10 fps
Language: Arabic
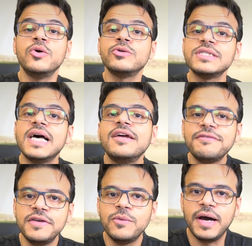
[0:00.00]
وصار
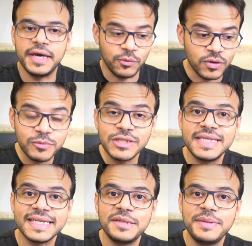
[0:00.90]
في وعي
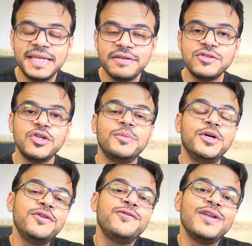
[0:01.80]
والمستخدمين نفسهم
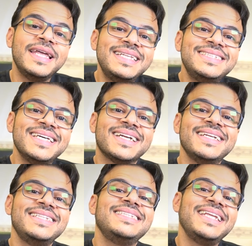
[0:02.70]
عرفوا الإنترنت